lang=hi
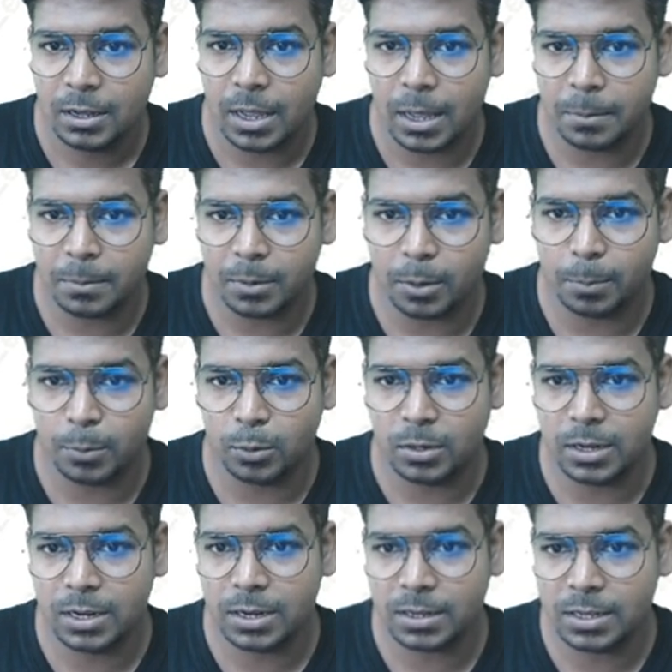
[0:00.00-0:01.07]
एम और
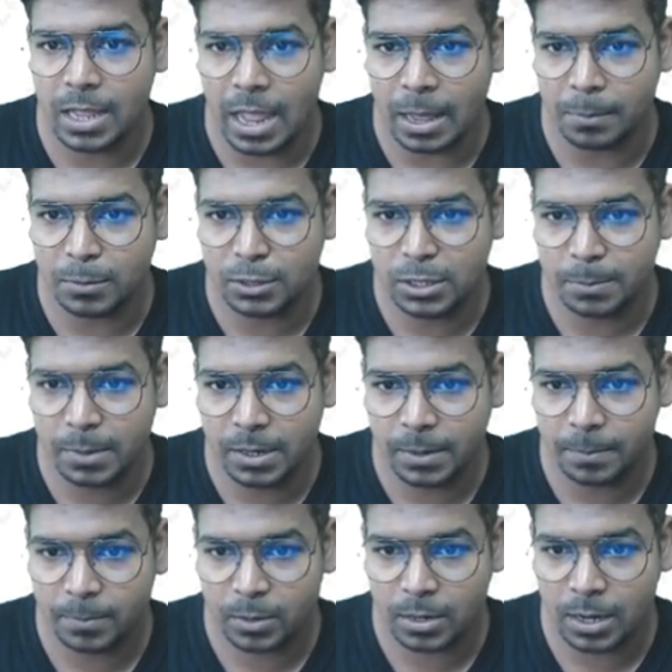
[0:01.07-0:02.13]
प्रोटीन रखिए एम
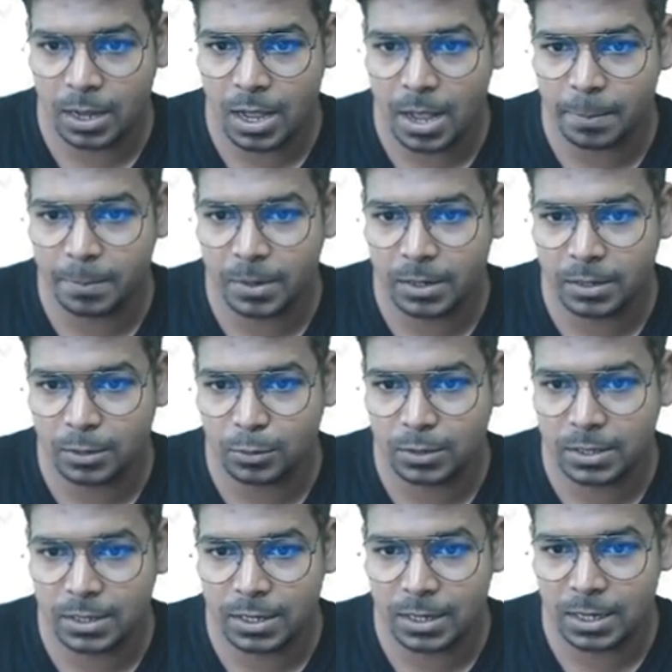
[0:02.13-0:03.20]
में रखा आपने तो
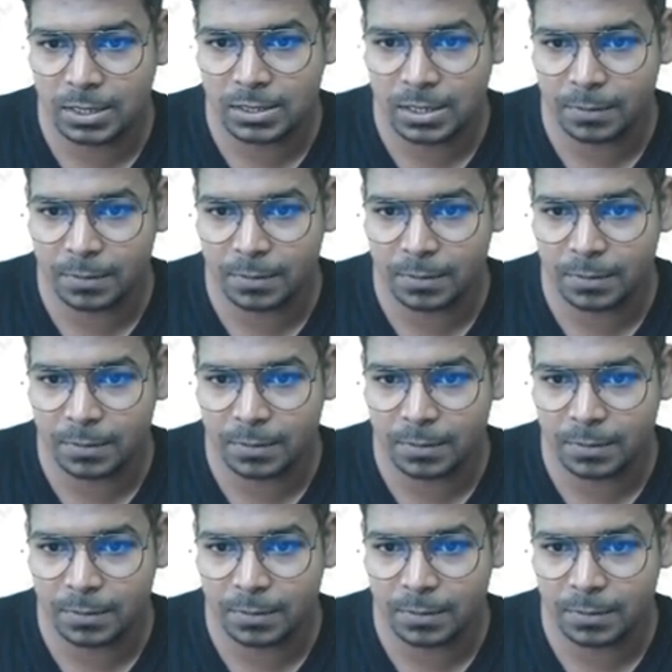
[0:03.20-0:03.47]
ये देखा